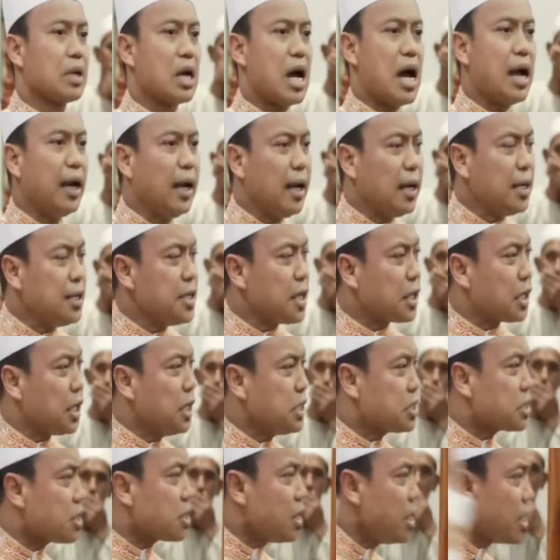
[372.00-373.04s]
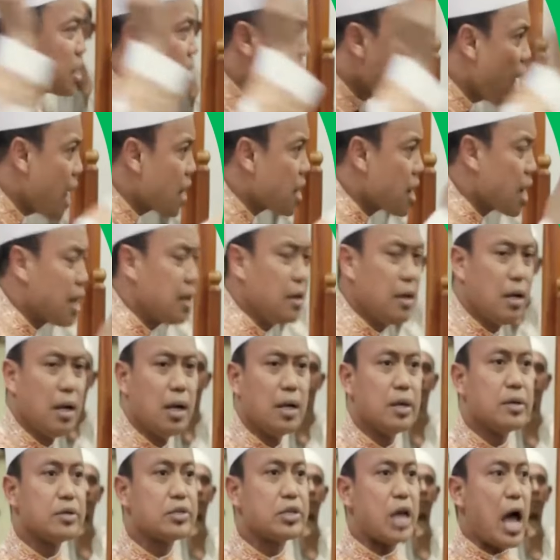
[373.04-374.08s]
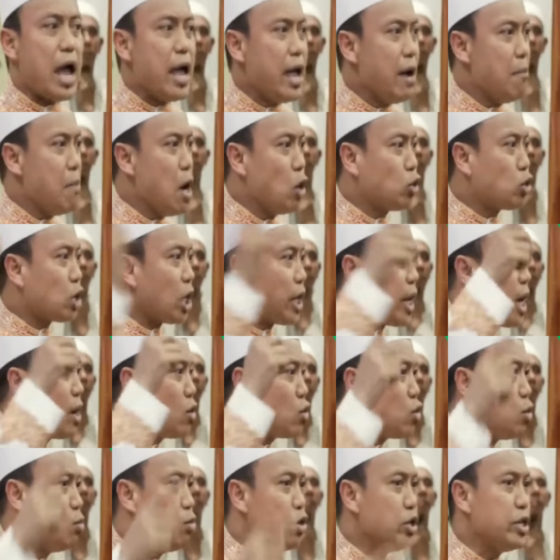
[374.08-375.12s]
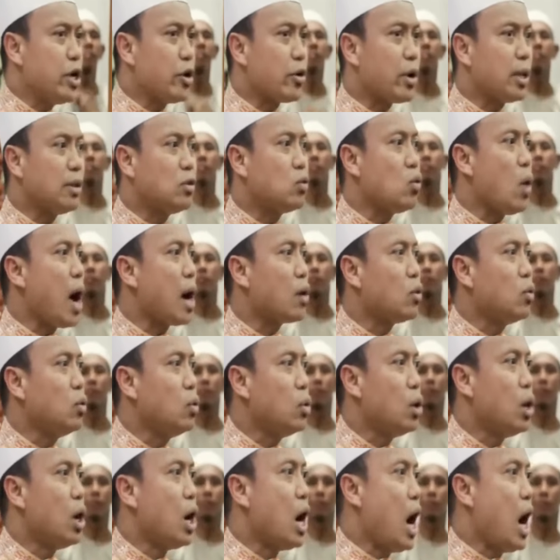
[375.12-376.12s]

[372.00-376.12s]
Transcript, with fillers: Ada rezeki, sedekahkan. Saya mau terang kuburnya orang tuaku.